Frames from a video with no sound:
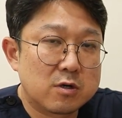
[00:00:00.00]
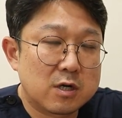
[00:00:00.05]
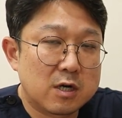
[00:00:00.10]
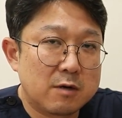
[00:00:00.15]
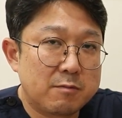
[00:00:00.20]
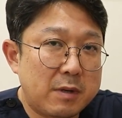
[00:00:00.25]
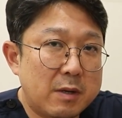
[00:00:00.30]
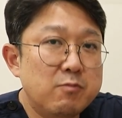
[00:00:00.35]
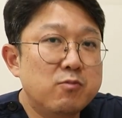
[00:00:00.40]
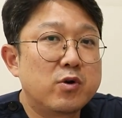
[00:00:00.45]

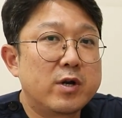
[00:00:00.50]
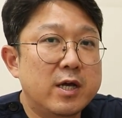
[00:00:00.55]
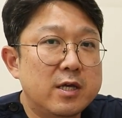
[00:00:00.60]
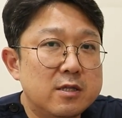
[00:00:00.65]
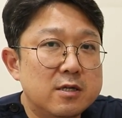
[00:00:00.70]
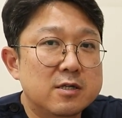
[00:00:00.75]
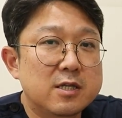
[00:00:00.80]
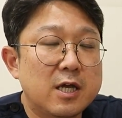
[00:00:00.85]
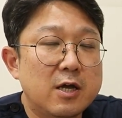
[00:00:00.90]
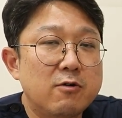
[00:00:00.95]
그러니까
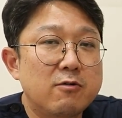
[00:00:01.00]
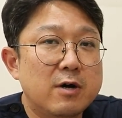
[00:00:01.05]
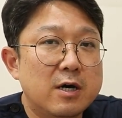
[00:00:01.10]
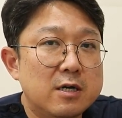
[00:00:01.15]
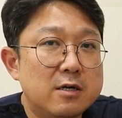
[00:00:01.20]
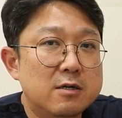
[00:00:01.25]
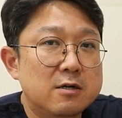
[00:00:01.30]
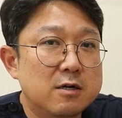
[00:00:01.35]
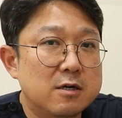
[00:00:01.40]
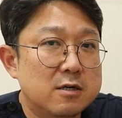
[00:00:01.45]
멤브레인을
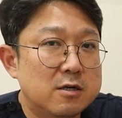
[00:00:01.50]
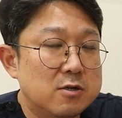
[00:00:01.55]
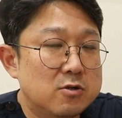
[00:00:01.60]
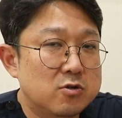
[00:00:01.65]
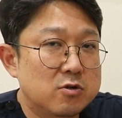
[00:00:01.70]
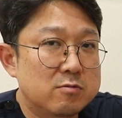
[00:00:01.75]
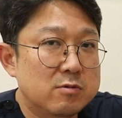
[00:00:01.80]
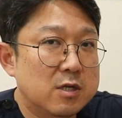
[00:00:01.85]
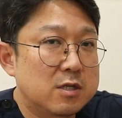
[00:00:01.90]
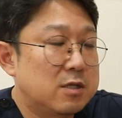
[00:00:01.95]
사용하는 거를
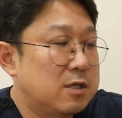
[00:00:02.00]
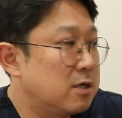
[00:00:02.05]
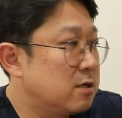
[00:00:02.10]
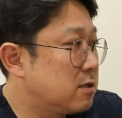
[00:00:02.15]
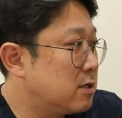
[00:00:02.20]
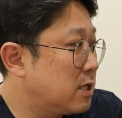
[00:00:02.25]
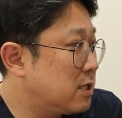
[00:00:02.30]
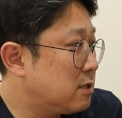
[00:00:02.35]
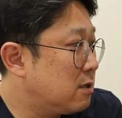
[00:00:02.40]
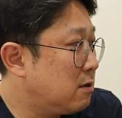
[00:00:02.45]
좀
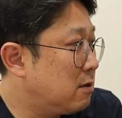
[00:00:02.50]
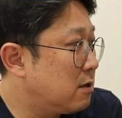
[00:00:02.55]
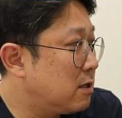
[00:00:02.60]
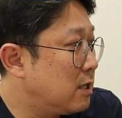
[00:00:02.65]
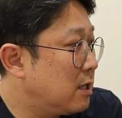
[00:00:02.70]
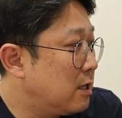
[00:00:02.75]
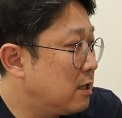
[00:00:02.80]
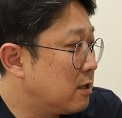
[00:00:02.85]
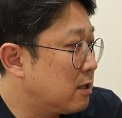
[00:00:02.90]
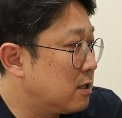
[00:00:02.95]
선택을 해서
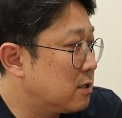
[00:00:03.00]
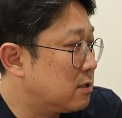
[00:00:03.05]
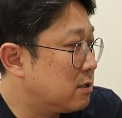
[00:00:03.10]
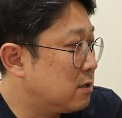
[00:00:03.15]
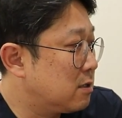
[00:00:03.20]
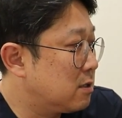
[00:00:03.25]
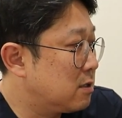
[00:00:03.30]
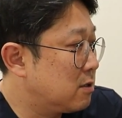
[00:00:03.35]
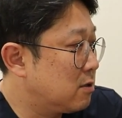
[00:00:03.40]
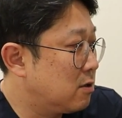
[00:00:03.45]

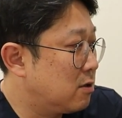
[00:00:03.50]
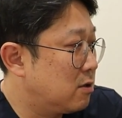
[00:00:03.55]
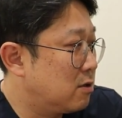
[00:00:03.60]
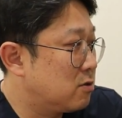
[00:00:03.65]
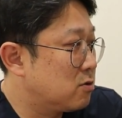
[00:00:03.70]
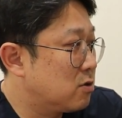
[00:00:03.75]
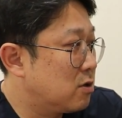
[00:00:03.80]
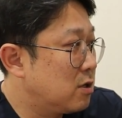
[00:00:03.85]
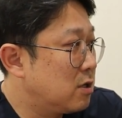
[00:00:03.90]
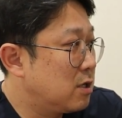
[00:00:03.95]
그래서
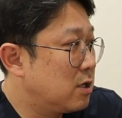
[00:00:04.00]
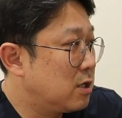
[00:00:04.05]
어